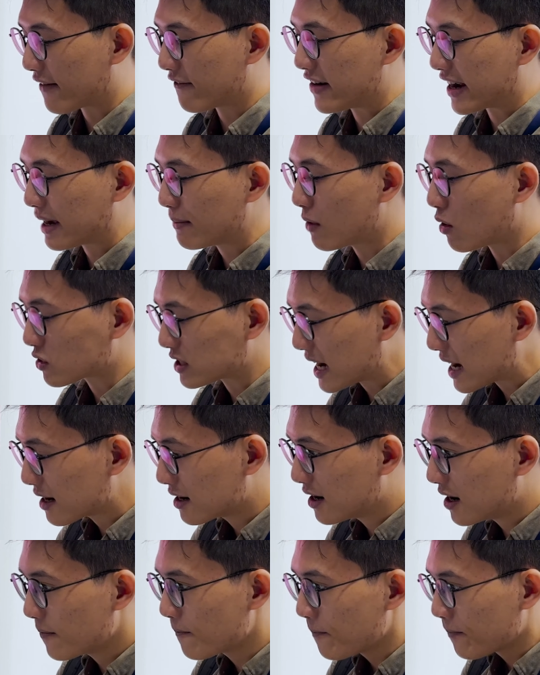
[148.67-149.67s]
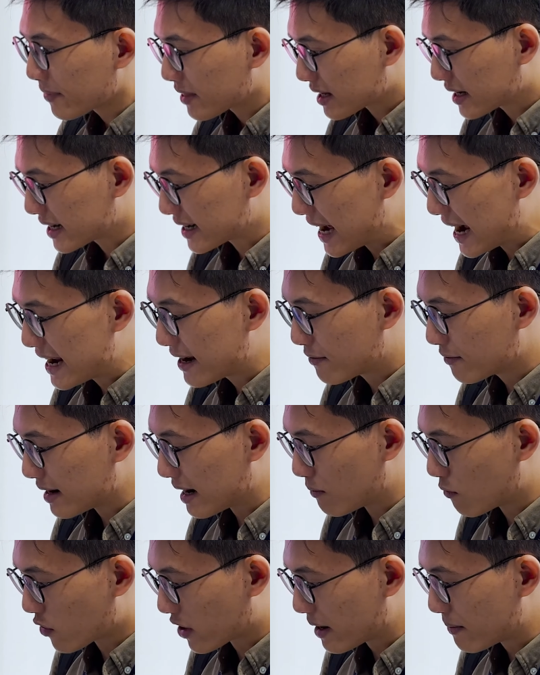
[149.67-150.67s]
Và cái màu sắc nữa thì đây cũng
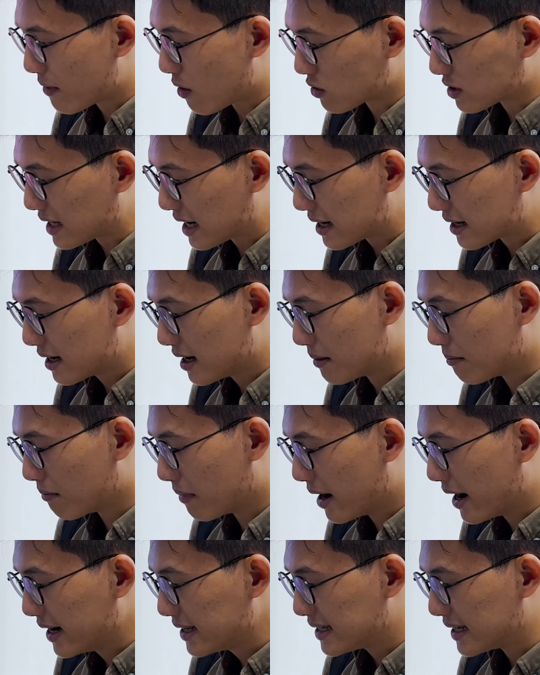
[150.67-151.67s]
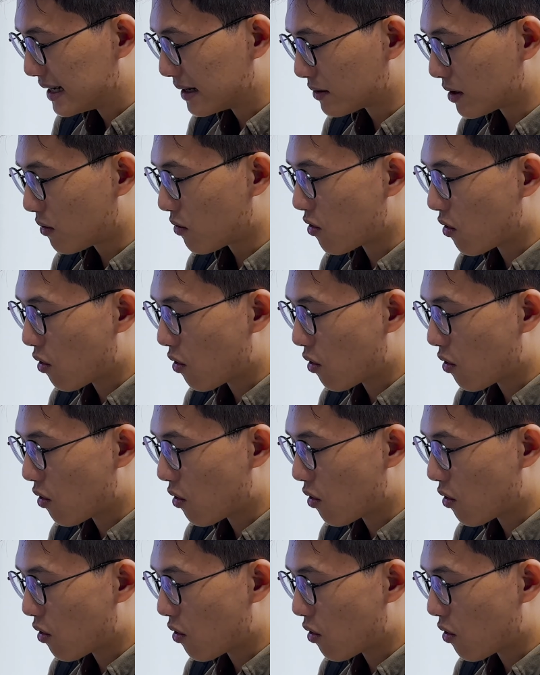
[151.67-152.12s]
là một cái màu sắc rất là mới trên laptop của